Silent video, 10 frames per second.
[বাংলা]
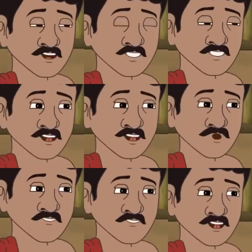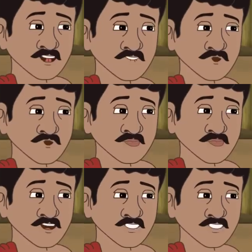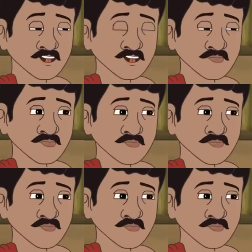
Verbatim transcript: বাঁশের জিনিসের তেমন কদর নেই মা